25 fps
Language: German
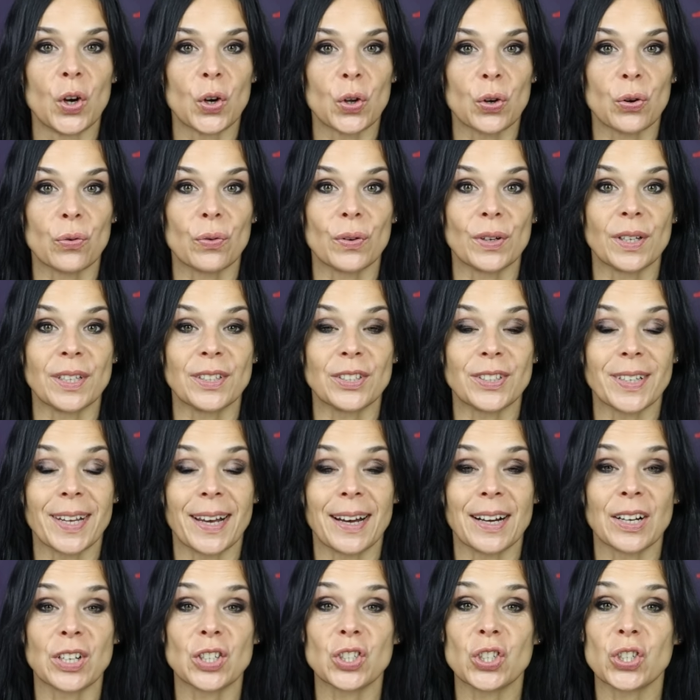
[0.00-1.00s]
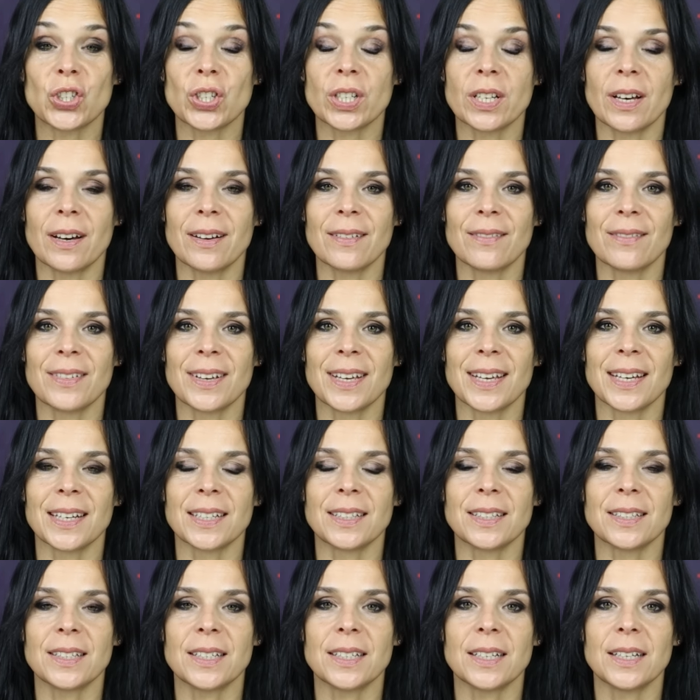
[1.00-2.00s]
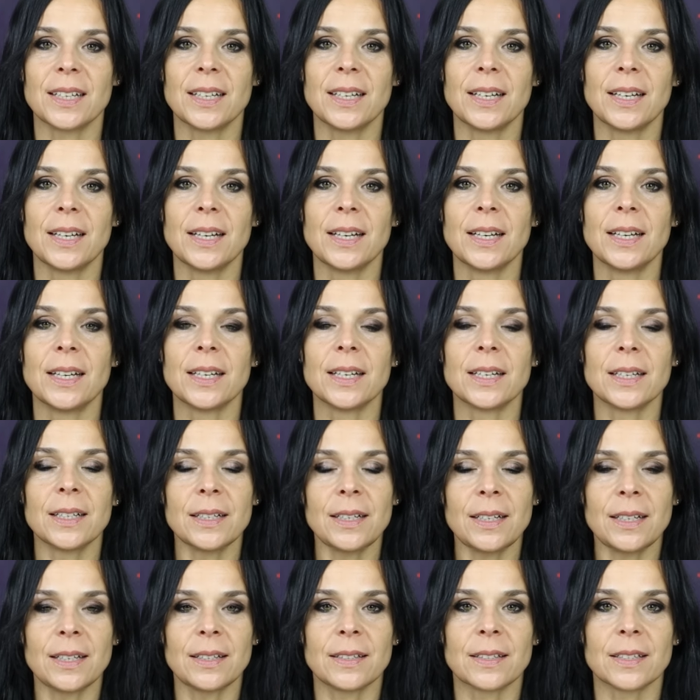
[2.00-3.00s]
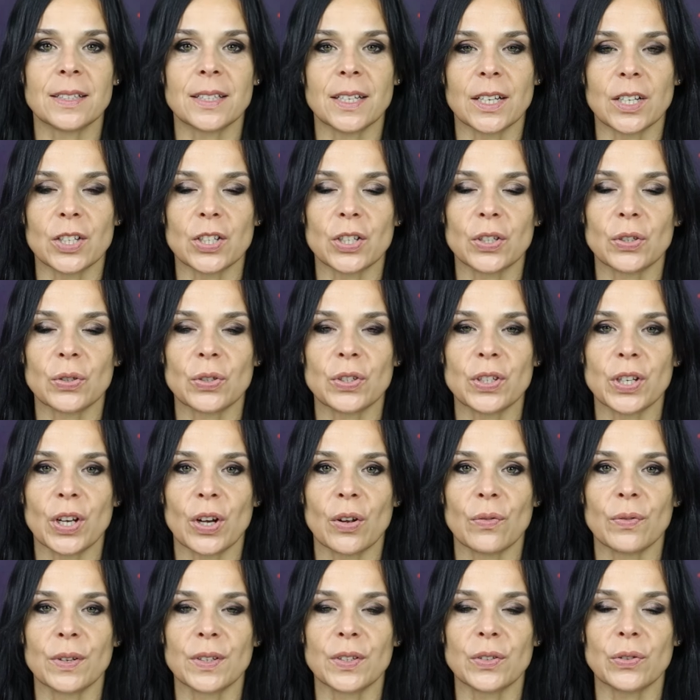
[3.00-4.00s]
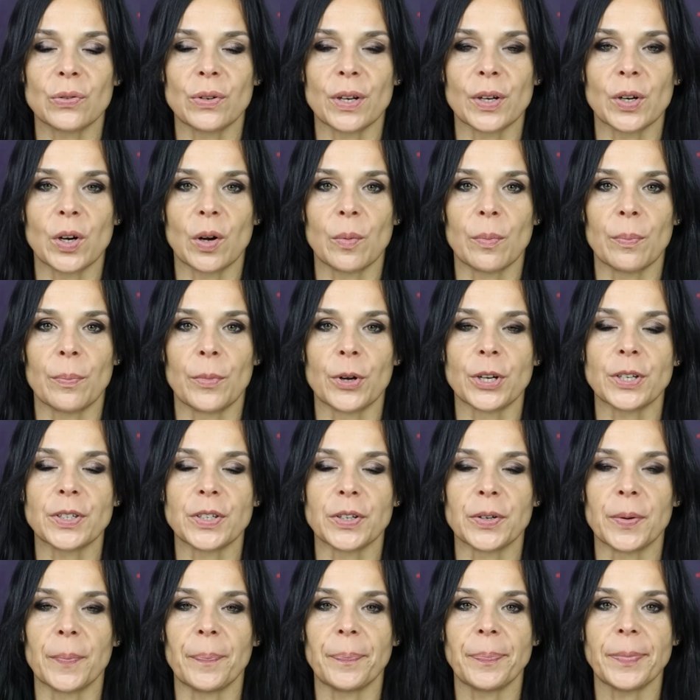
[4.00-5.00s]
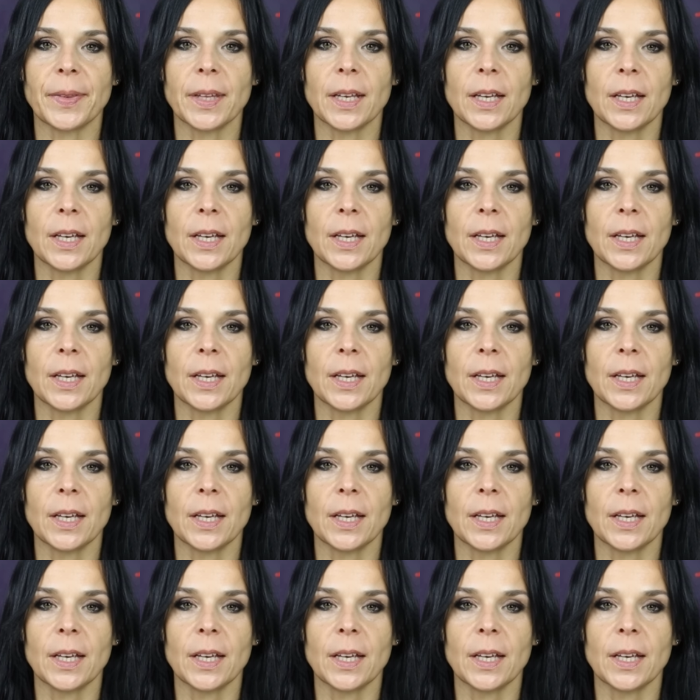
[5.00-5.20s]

Und dann würde ich sagen, starten wir jetzt in diese Session und schauen, was zu dir kommen möchte.